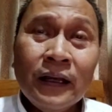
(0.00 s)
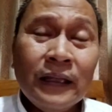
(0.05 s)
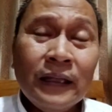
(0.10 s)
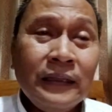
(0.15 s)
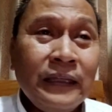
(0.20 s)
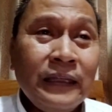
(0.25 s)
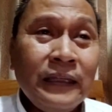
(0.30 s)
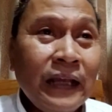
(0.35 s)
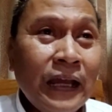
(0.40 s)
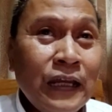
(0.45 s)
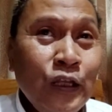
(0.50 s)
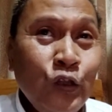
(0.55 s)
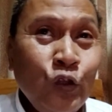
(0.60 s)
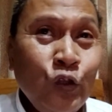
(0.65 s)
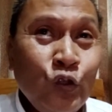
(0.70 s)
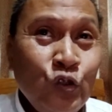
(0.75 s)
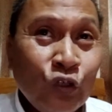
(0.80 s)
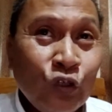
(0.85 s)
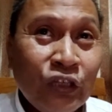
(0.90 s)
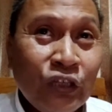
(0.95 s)
Ketika
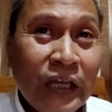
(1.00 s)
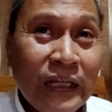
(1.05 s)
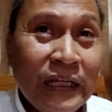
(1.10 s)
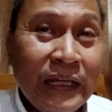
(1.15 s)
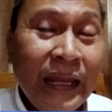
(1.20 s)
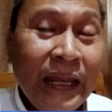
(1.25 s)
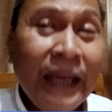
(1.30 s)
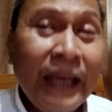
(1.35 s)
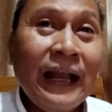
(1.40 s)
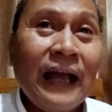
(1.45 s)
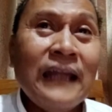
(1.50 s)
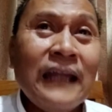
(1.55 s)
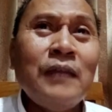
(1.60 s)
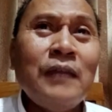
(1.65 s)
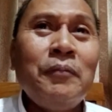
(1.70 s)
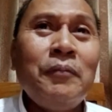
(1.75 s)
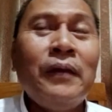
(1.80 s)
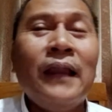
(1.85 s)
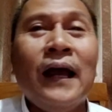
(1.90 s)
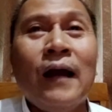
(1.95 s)
ditunjuk jadi dekan
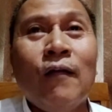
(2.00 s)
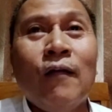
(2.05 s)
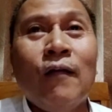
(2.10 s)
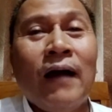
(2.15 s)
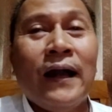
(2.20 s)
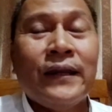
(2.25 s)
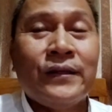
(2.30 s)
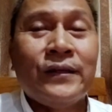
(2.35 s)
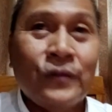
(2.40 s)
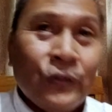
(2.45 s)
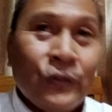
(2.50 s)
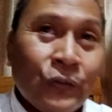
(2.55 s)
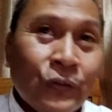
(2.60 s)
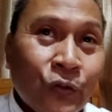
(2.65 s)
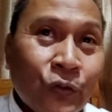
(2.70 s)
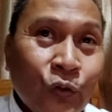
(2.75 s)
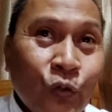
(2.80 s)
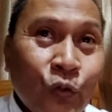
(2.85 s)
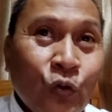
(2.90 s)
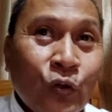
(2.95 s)
dia bilang, "Waduh,
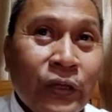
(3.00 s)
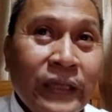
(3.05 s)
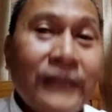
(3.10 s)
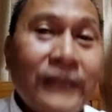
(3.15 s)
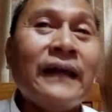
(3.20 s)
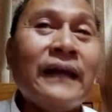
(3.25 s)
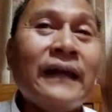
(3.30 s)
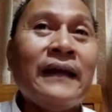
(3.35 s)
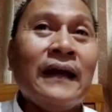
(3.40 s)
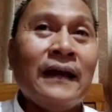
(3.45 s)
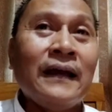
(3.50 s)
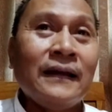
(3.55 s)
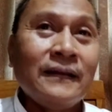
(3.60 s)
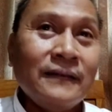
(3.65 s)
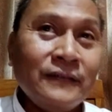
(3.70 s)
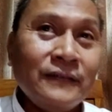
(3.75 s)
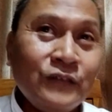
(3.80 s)
rugi saya.